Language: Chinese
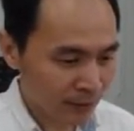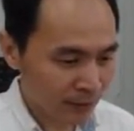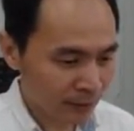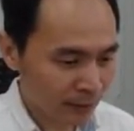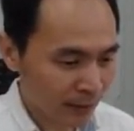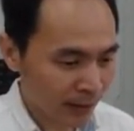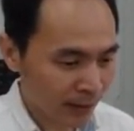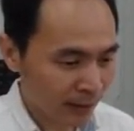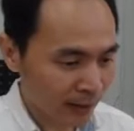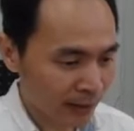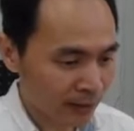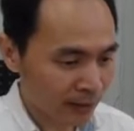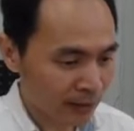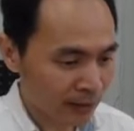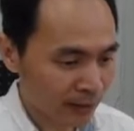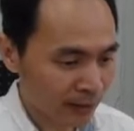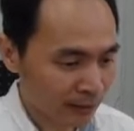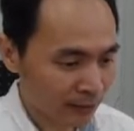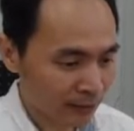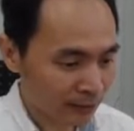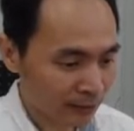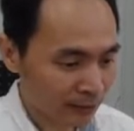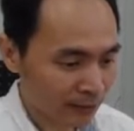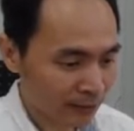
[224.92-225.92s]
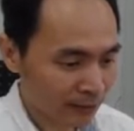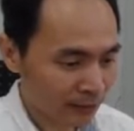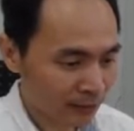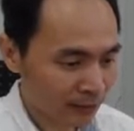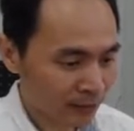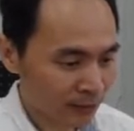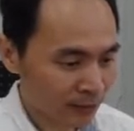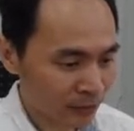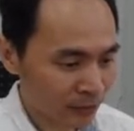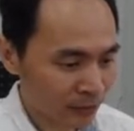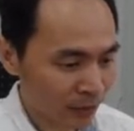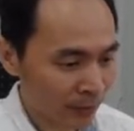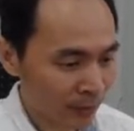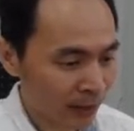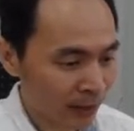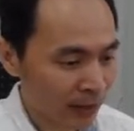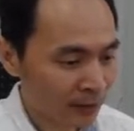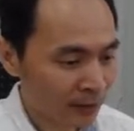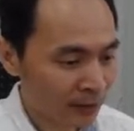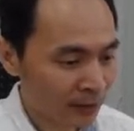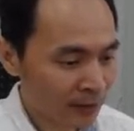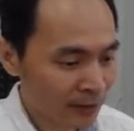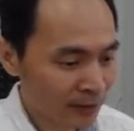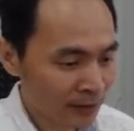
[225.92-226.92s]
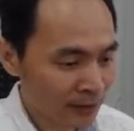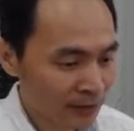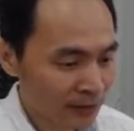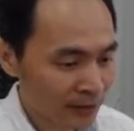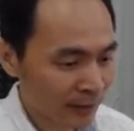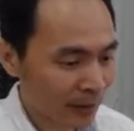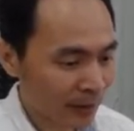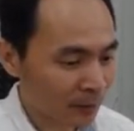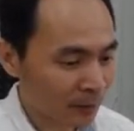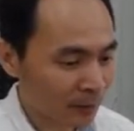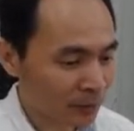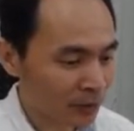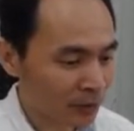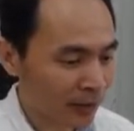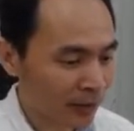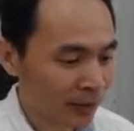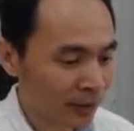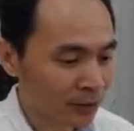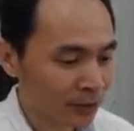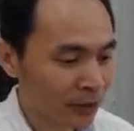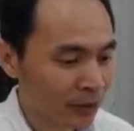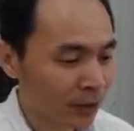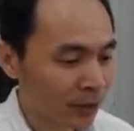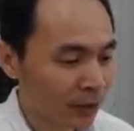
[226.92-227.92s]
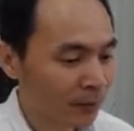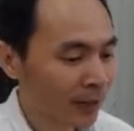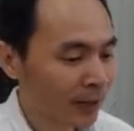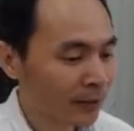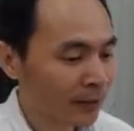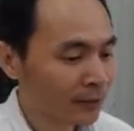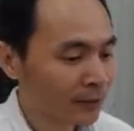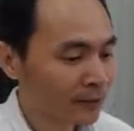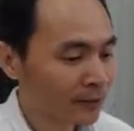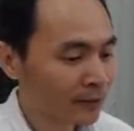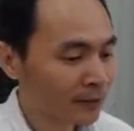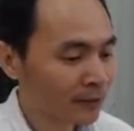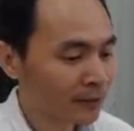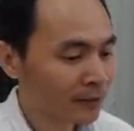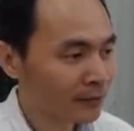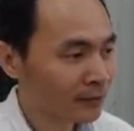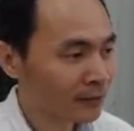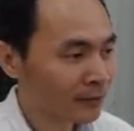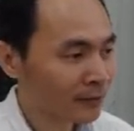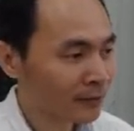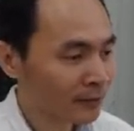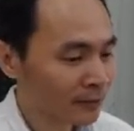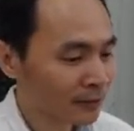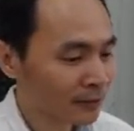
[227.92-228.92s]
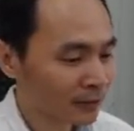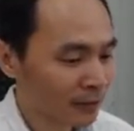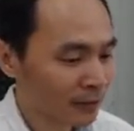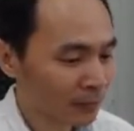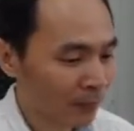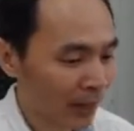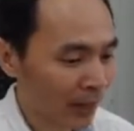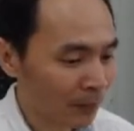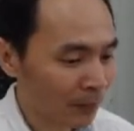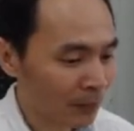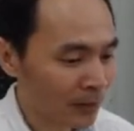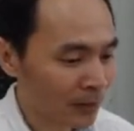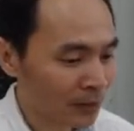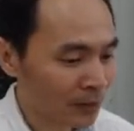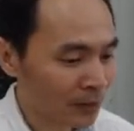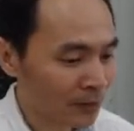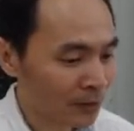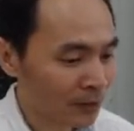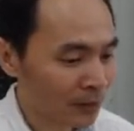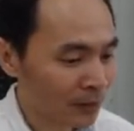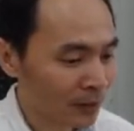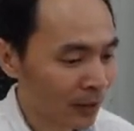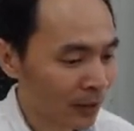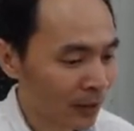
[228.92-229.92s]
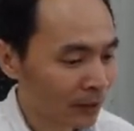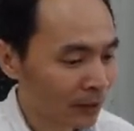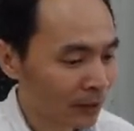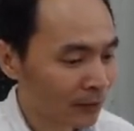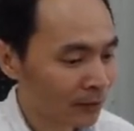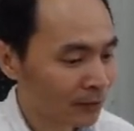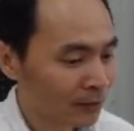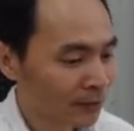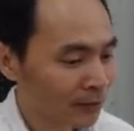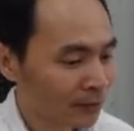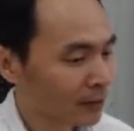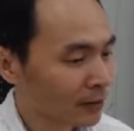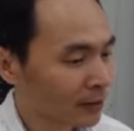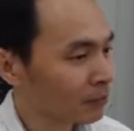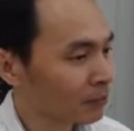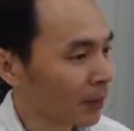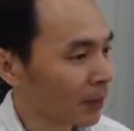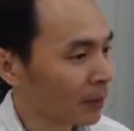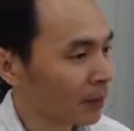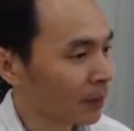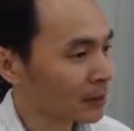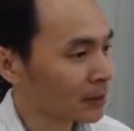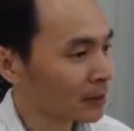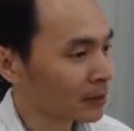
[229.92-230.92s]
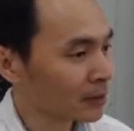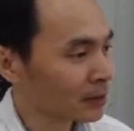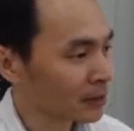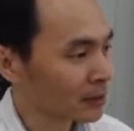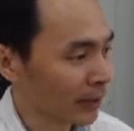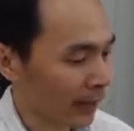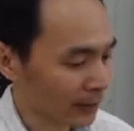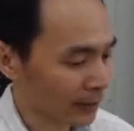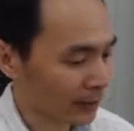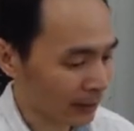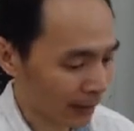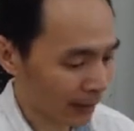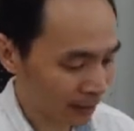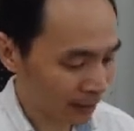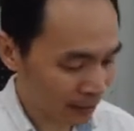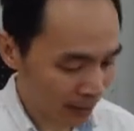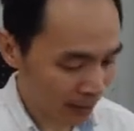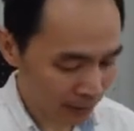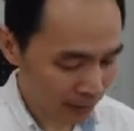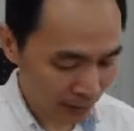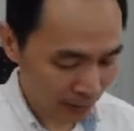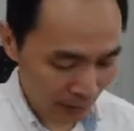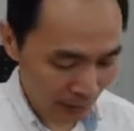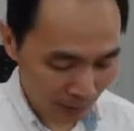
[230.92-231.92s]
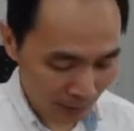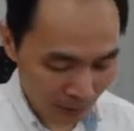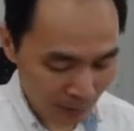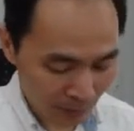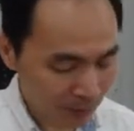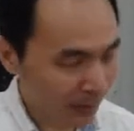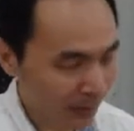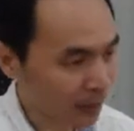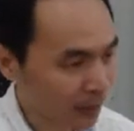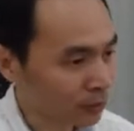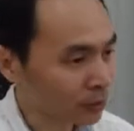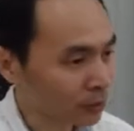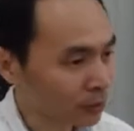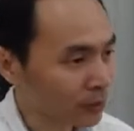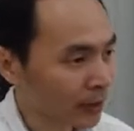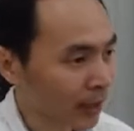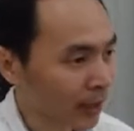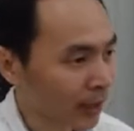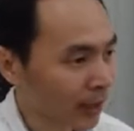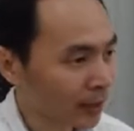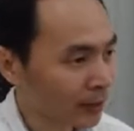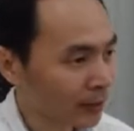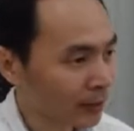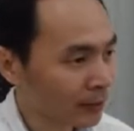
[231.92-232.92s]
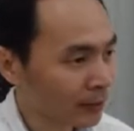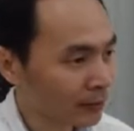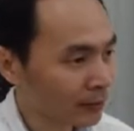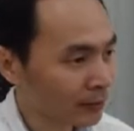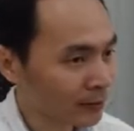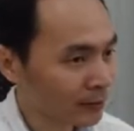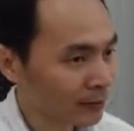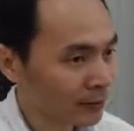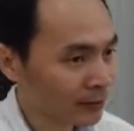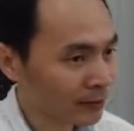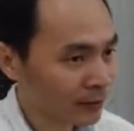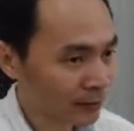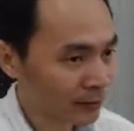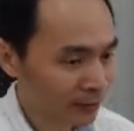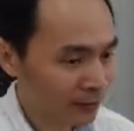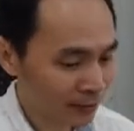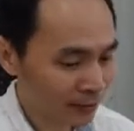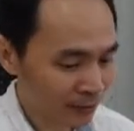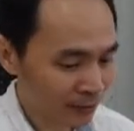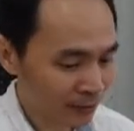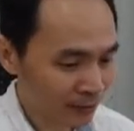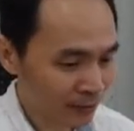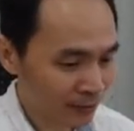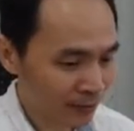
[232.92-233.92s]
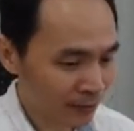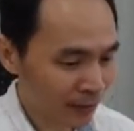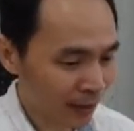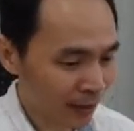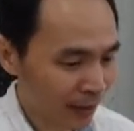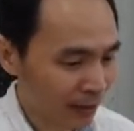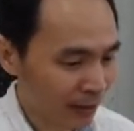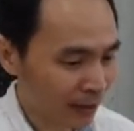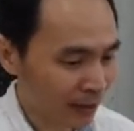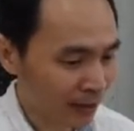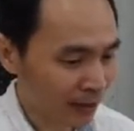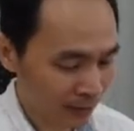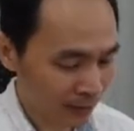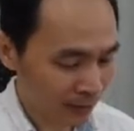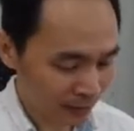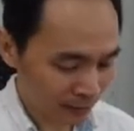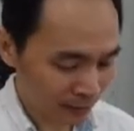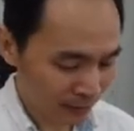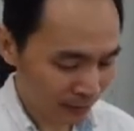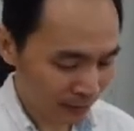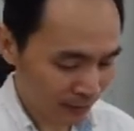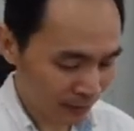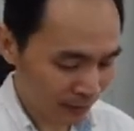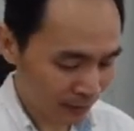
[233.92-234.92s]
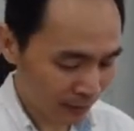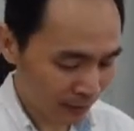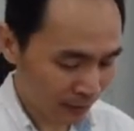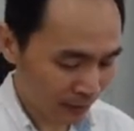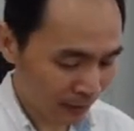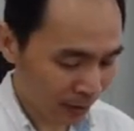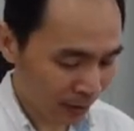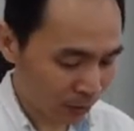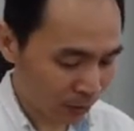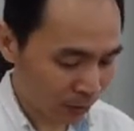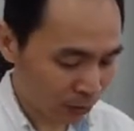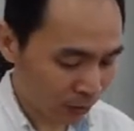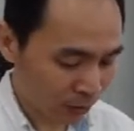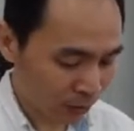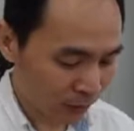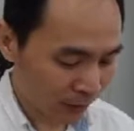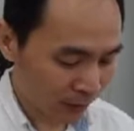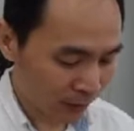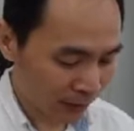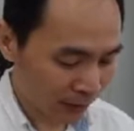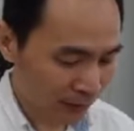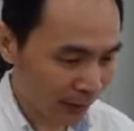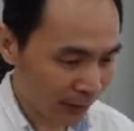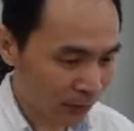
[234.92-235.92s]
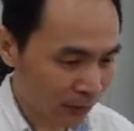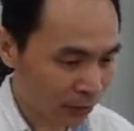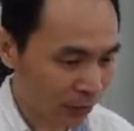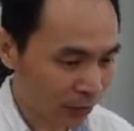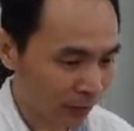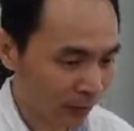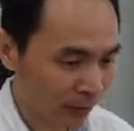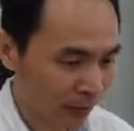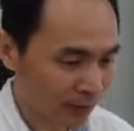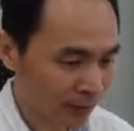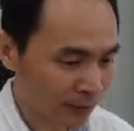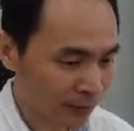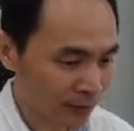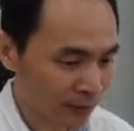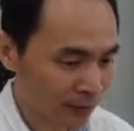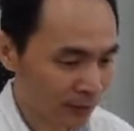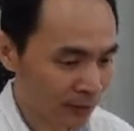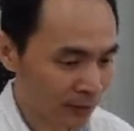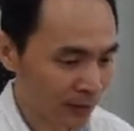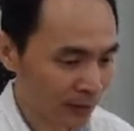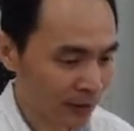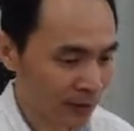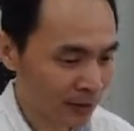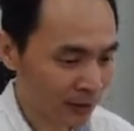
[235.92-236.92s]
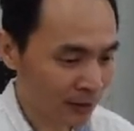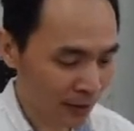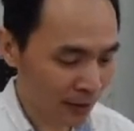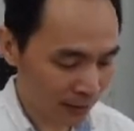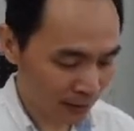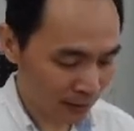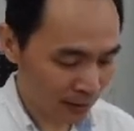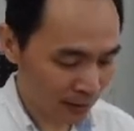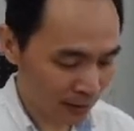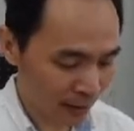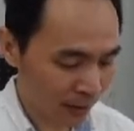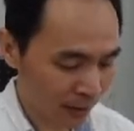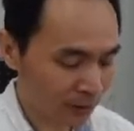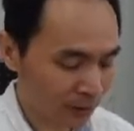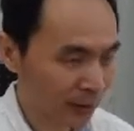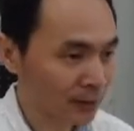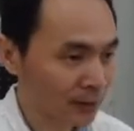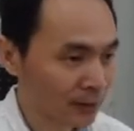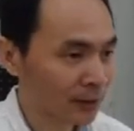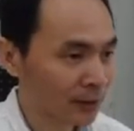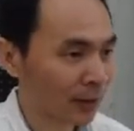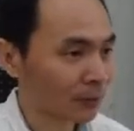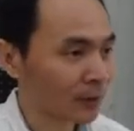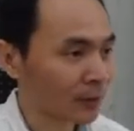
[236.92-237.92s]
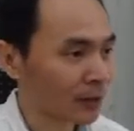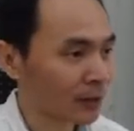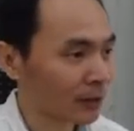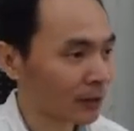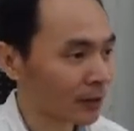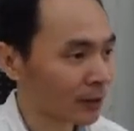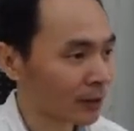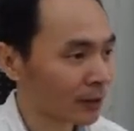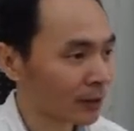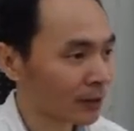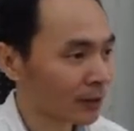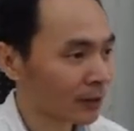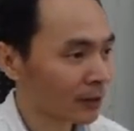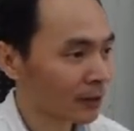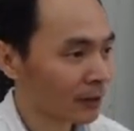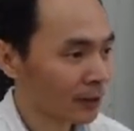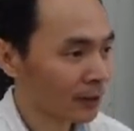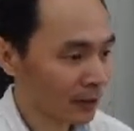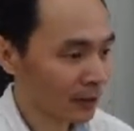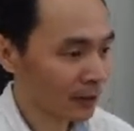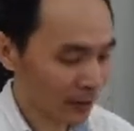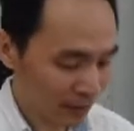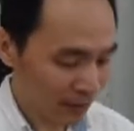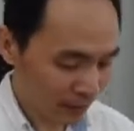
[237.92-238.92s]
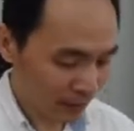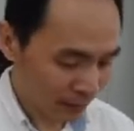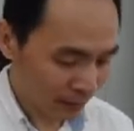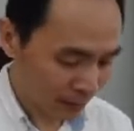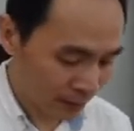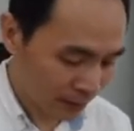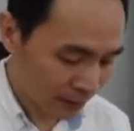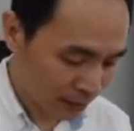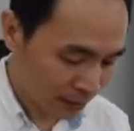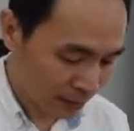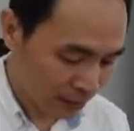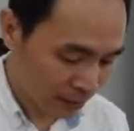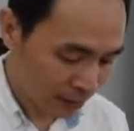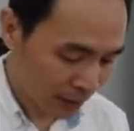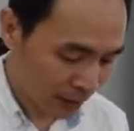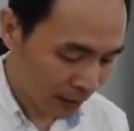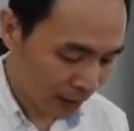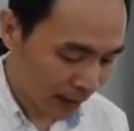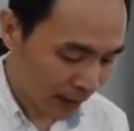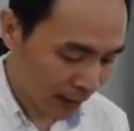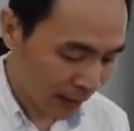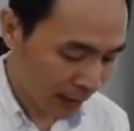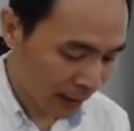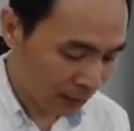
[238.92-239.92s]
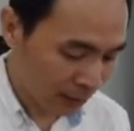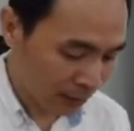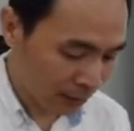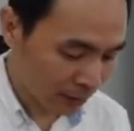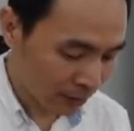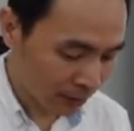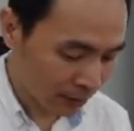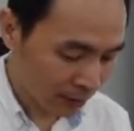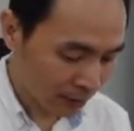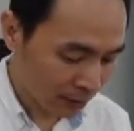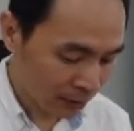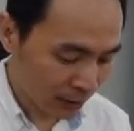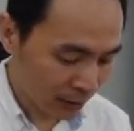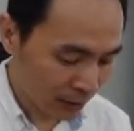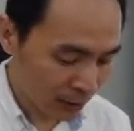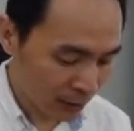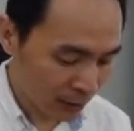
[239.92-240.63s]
安内肯有没有？下面不是两个洞吗？旁边是这个，旁边是假的，叫夹冰棒棍的，安内。那我就放下去有没有？这个线是朝在上面的。这里刚好，这里